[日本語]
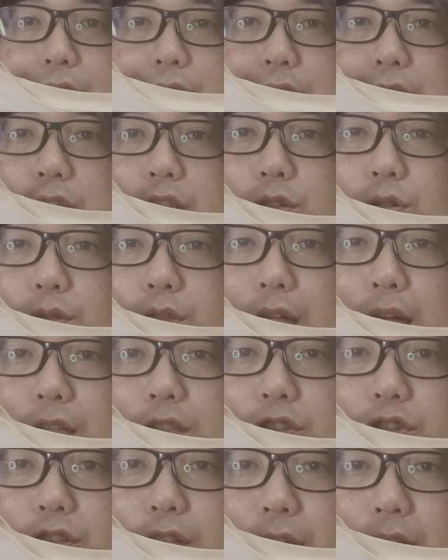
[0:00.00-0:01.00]
西小
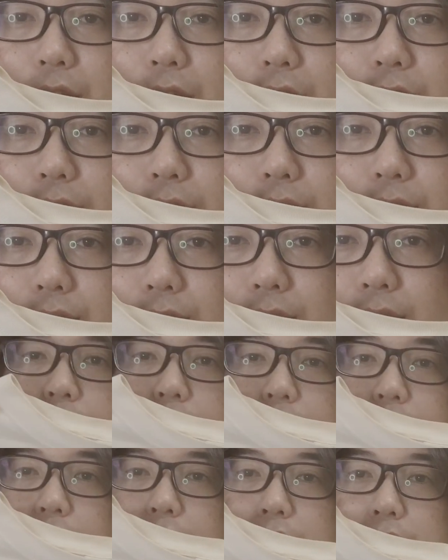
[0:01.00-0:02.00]
ダッシュチャンネル。
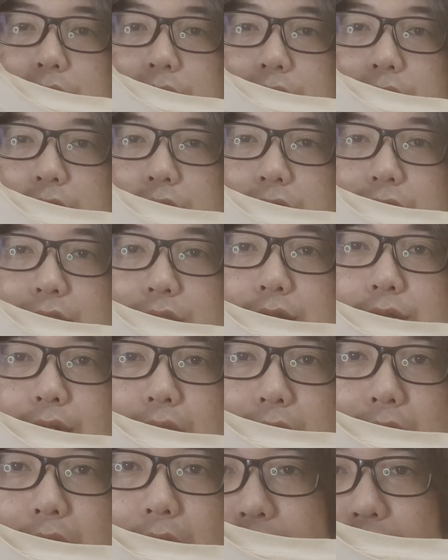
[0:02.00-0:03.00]
これですね、実
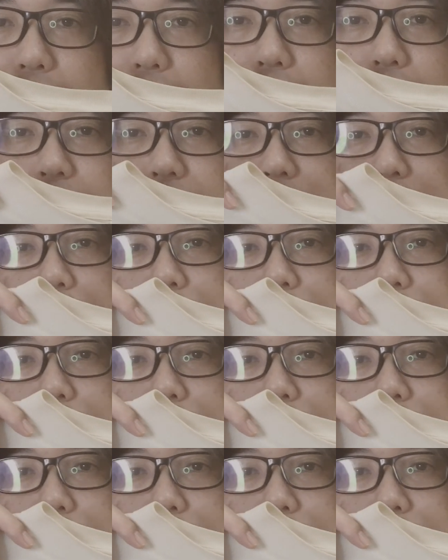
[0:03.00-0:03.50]
は映画チャ